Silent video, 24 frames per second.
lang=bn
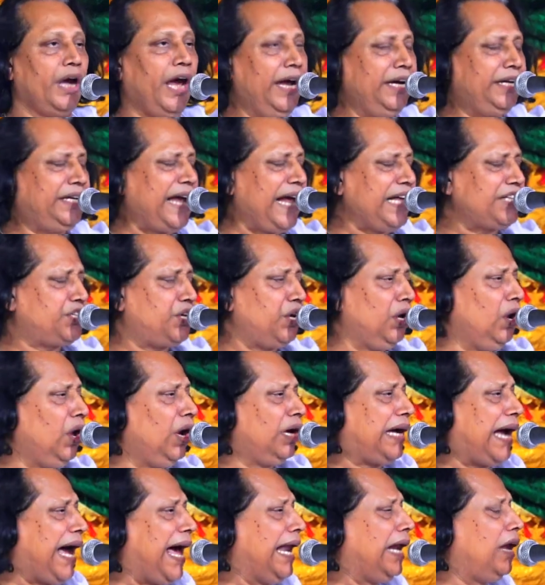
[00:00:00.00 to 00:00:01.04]
এইটা ছিল
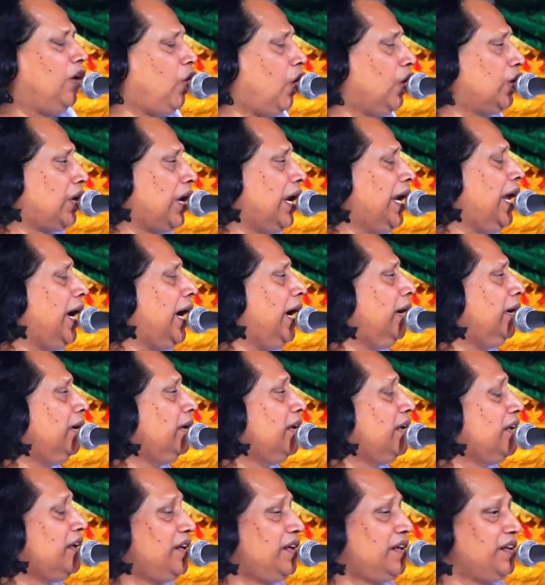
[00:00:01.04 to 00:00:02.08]
কার ঘটনা
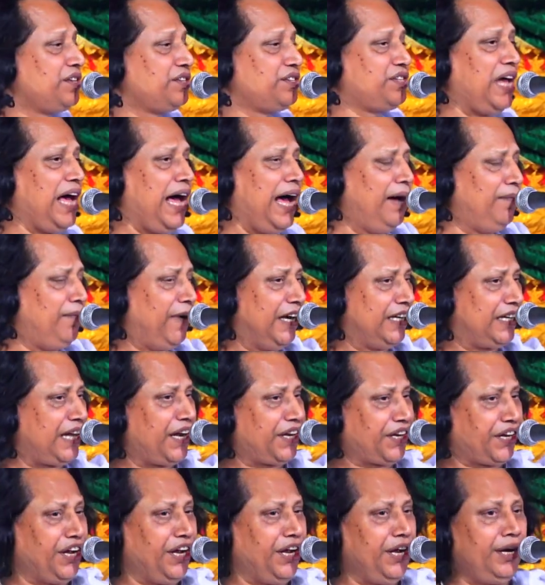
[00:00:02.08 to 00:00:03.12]

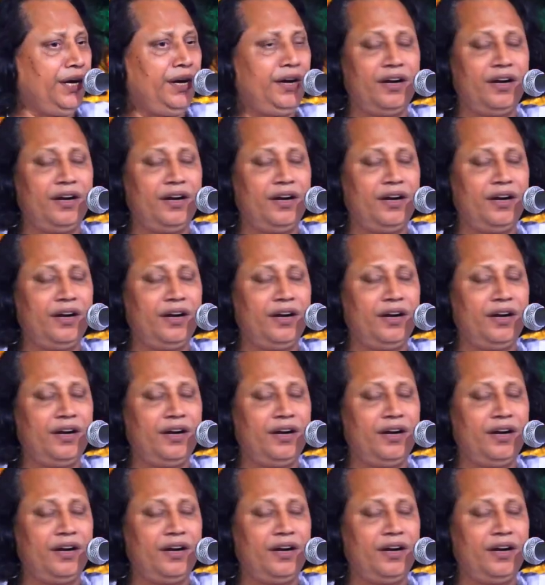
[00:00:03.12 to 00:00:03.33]
সাহাবাটাকে